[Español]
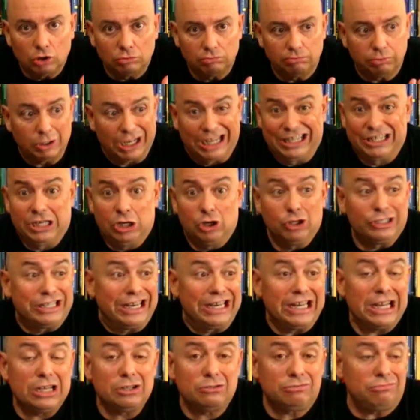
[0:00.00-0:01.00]
Porque si no
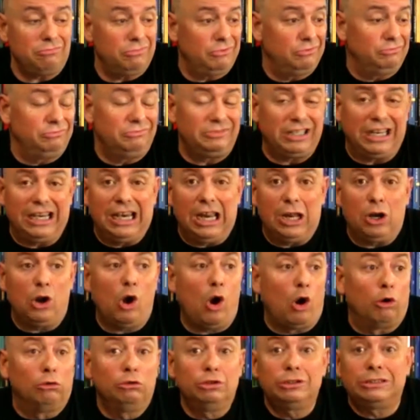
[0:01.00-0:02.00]
serías un trilero
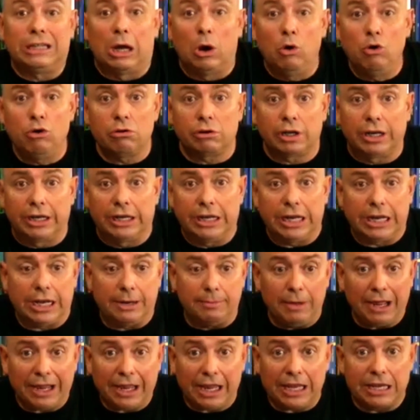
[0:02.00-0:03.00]
o un taur, irías nada
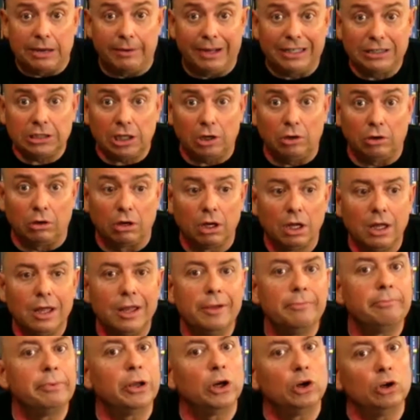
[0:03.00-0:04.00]
más que a llevártelo.
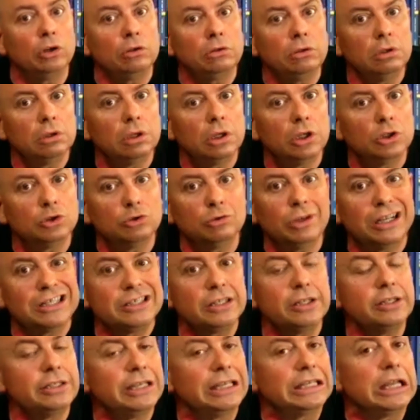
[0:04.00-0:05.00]
Pero no, tú has
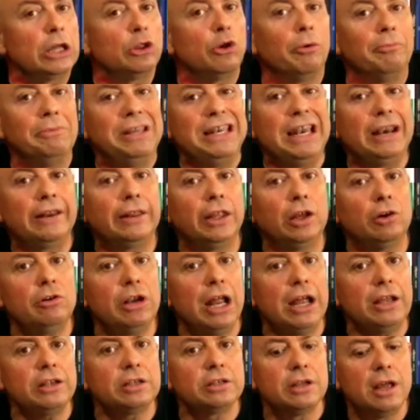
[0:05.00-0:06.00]
ensayado miles de
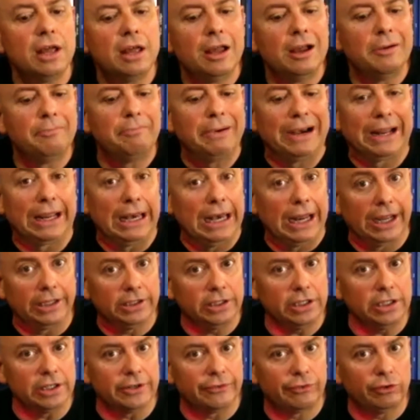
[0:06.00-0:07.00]
horas para que la
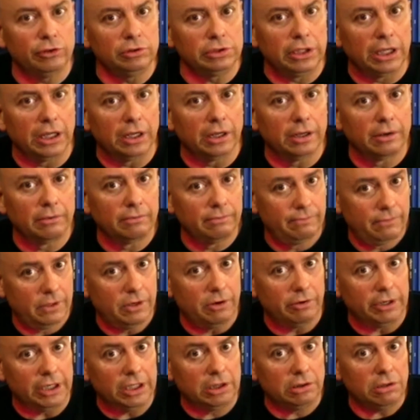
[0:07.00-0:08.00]
gente disfrute,
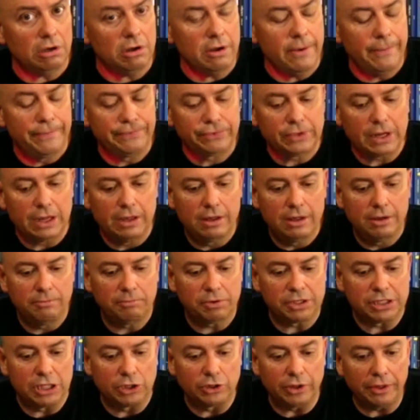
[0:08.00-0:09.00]
¿correcto?
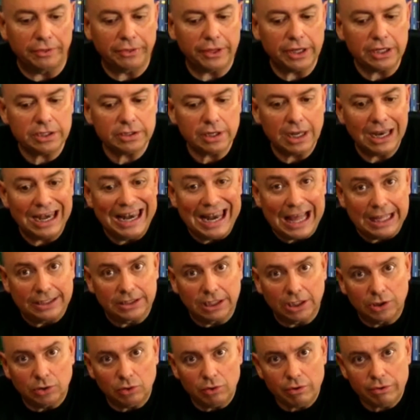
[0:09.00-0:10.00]
Pues entonces la
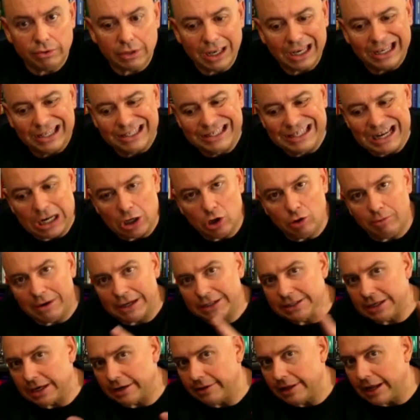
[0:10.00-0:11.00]
actitud ya no va a
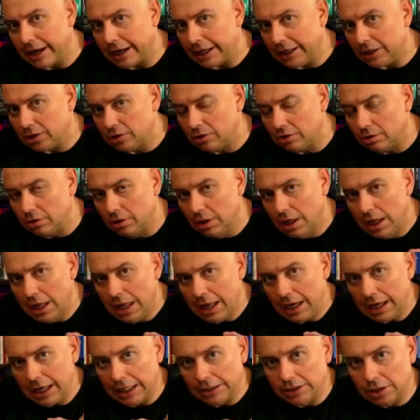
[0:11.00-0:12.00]
ser de reto.
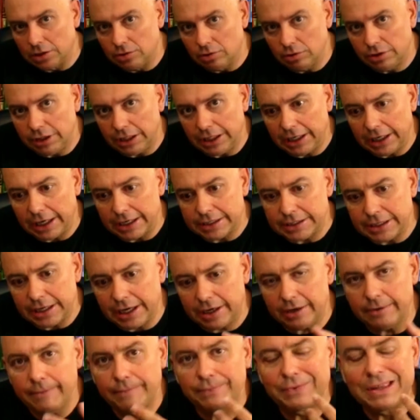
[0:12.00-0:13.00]
La actitud tiene que
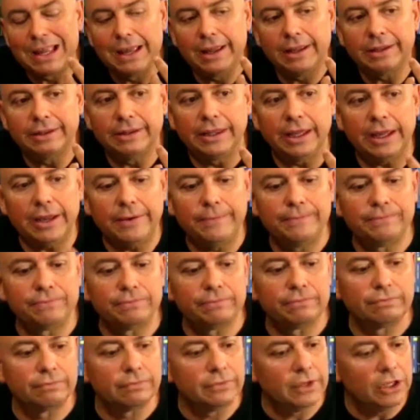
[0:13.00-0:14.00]
ser de
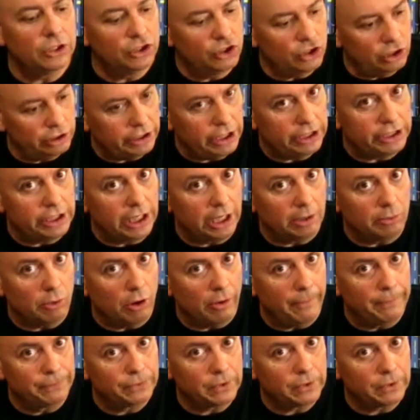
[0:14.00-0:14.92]
yo te sirvo.